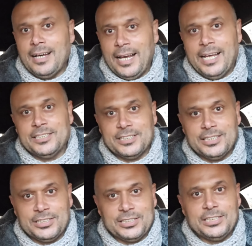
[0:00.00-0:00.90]
حاجة
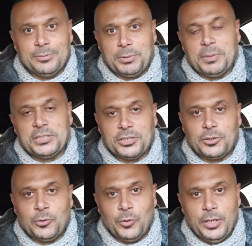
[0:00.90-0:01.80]
جديدة
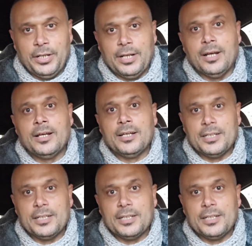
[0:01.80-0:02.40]
بتبشر إنه إحنا